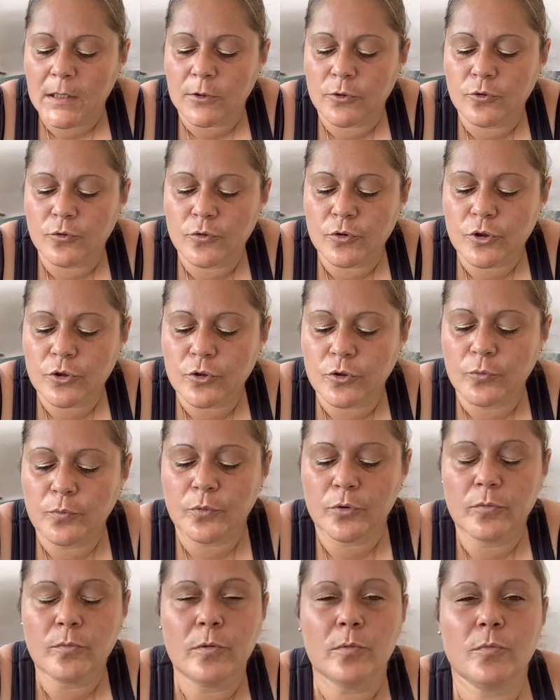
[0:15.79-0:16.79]
Donc,
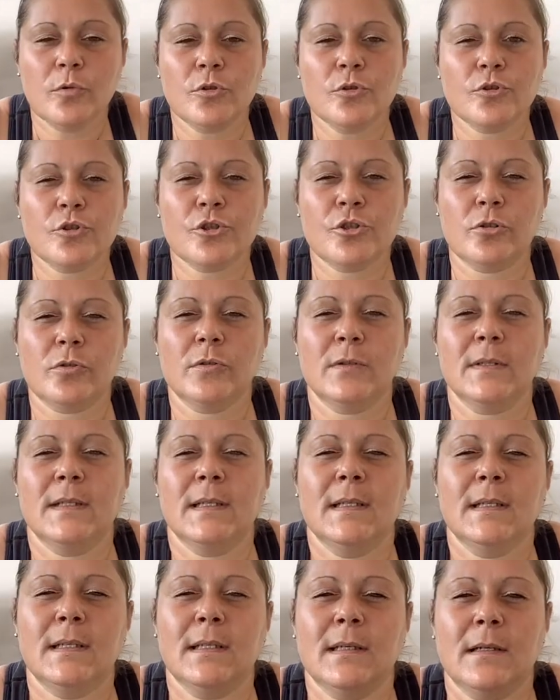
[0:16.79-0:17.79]
pour le moment, j'en
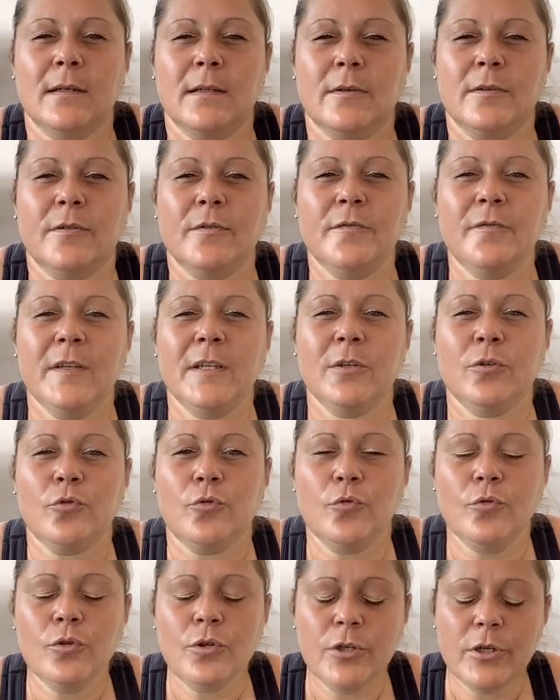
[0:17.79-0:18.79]
ai fait
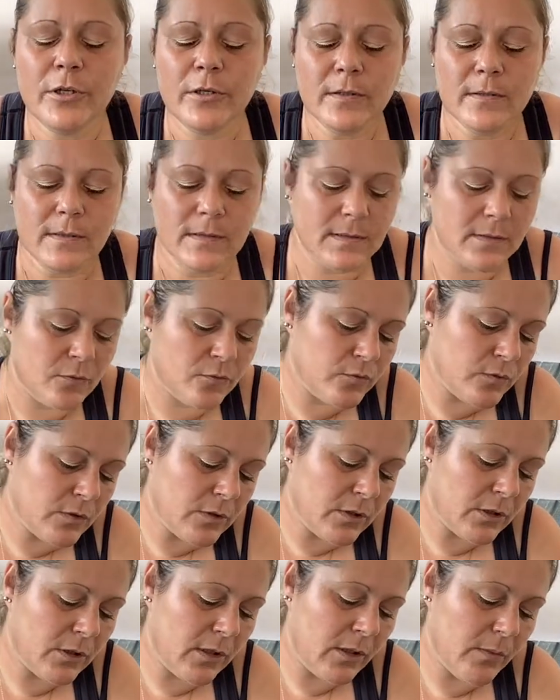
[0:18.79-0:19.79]
qu'une,
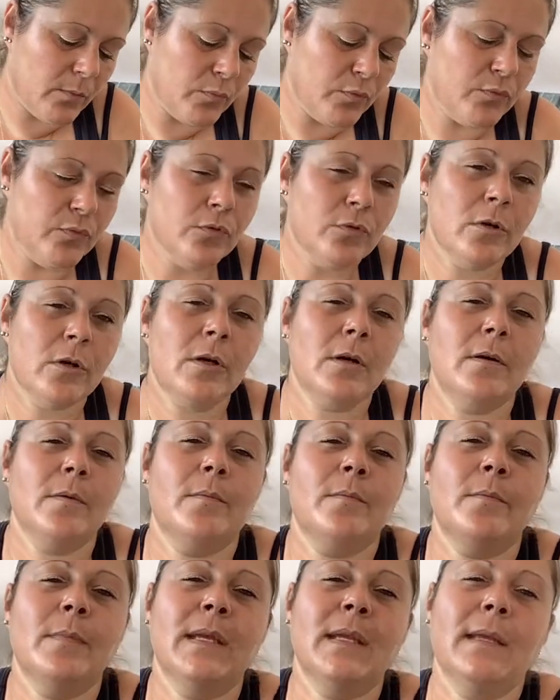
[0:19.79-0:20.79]
donc pour
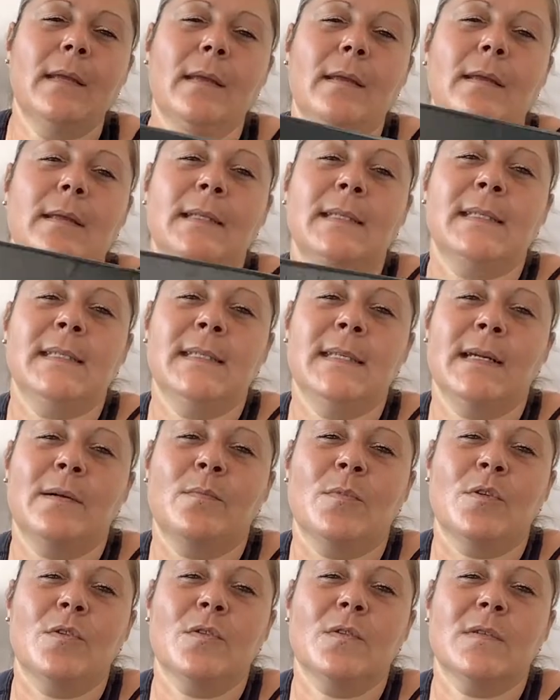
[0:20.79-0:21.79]
mes
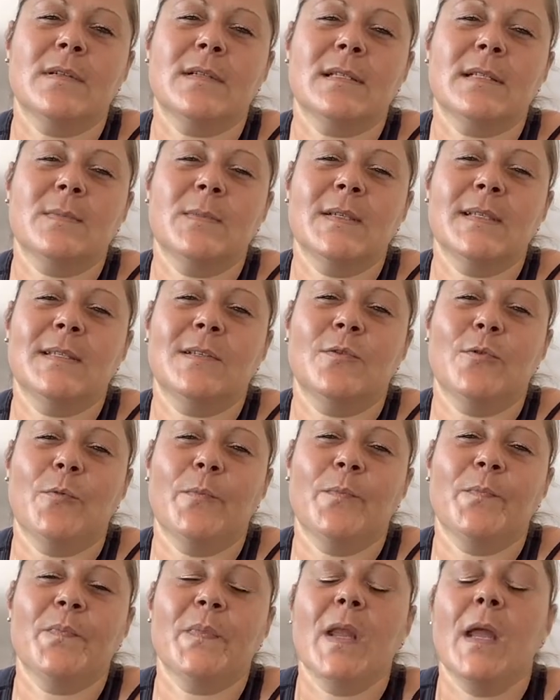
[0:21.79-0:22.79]
diamants spéciaux
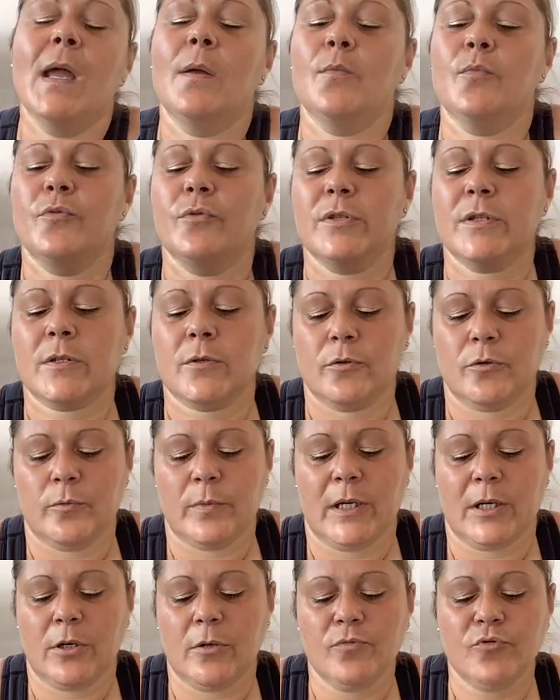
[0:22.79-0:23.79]
puisque,
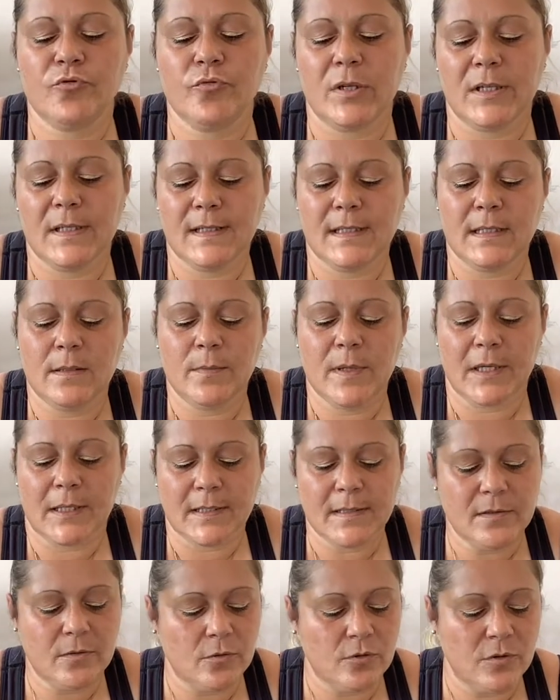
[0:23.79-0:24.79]
bah, comme je vous l'ai dit, mes
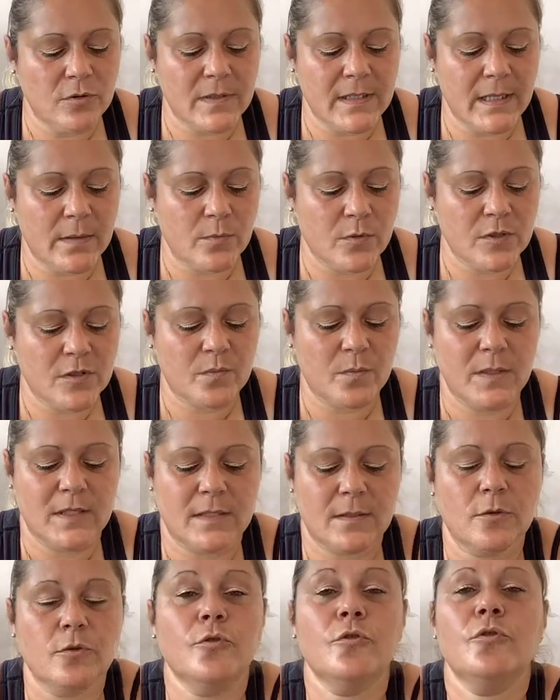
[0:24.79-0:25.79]
restes de diamants
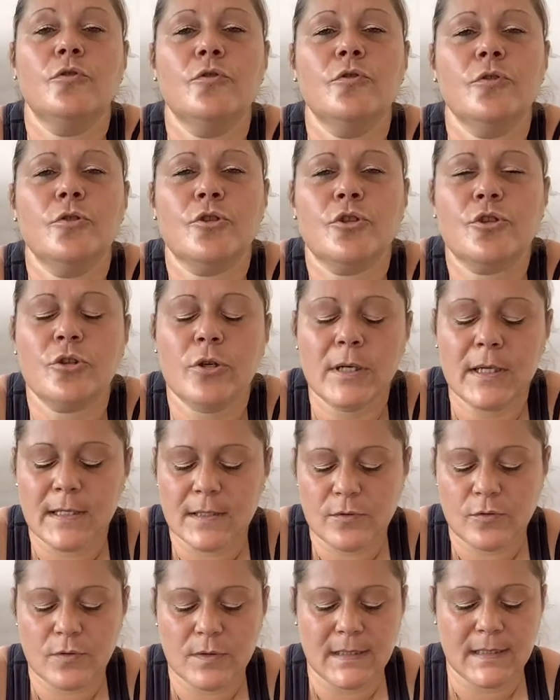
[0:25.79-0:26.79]
spéciaux, je
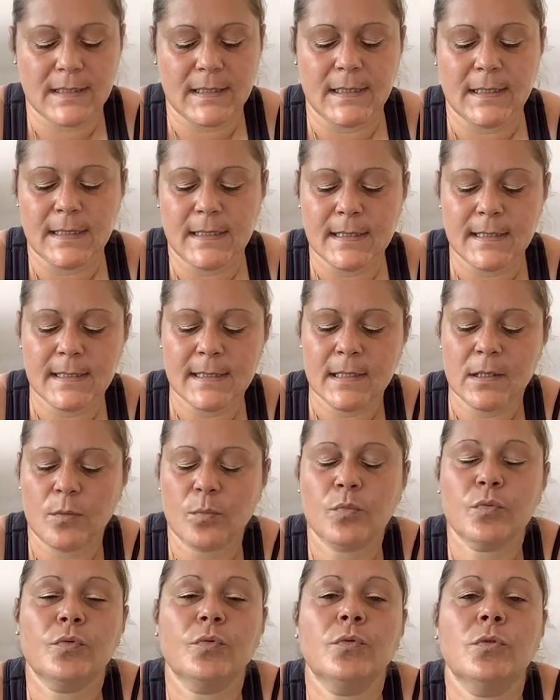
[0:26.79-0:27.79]
les utilise
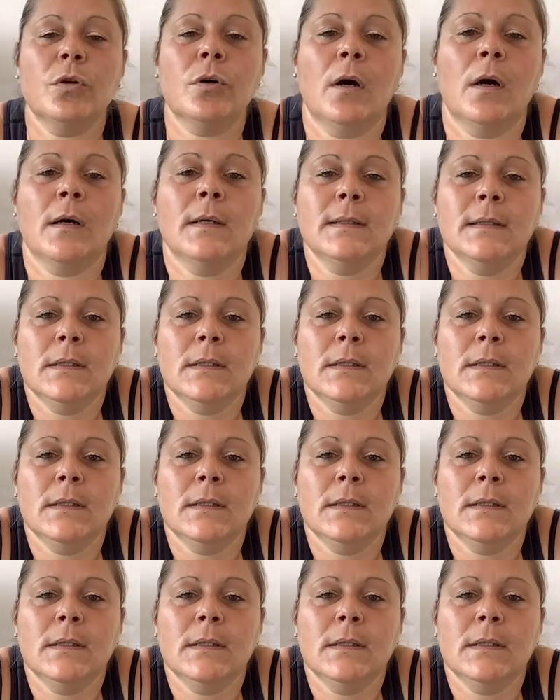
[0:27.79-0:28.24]
pour